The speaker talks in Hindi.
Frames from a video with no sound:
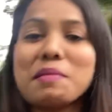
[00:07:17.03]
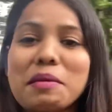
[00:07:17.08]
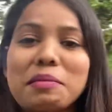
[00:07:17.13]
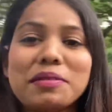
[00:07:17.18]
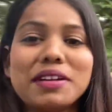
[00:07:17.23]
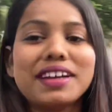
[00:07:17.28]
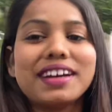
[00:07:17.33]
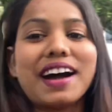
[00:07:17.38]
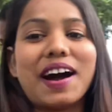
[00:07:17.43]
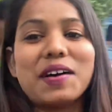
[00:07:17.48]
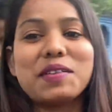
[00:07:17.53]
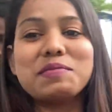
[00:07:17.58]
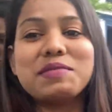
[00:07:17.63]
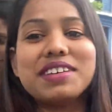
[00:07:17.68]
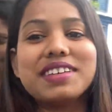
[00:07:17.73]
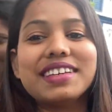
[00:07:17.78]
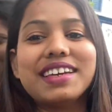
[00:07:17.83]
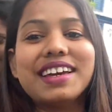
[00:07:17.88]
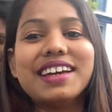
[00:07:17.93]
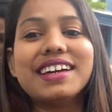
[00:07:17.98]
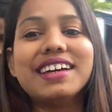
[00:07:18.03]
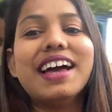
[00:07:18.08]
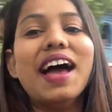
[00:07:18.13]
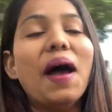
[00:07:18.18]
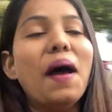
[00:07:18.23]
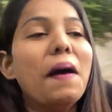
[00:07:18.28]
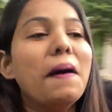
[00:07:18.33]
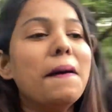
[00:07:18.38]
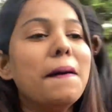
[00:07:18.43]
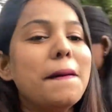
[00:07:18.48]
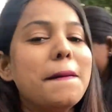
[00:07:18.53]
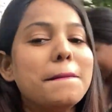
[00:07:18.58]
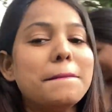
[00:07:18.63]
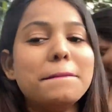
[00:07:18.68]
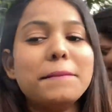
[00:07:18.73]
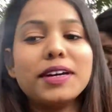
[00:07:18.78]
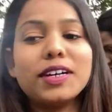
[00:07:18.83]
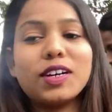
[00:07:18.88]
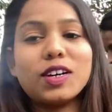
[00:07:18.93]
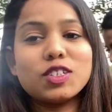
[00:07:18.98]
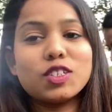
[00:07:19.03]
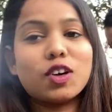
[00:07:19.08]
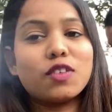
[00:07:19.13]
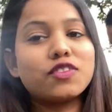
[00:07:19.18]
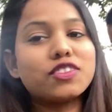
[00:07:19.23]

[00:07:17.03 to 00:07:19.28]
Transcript: अपने गाँव में ही हैं बिकॉज ऑफ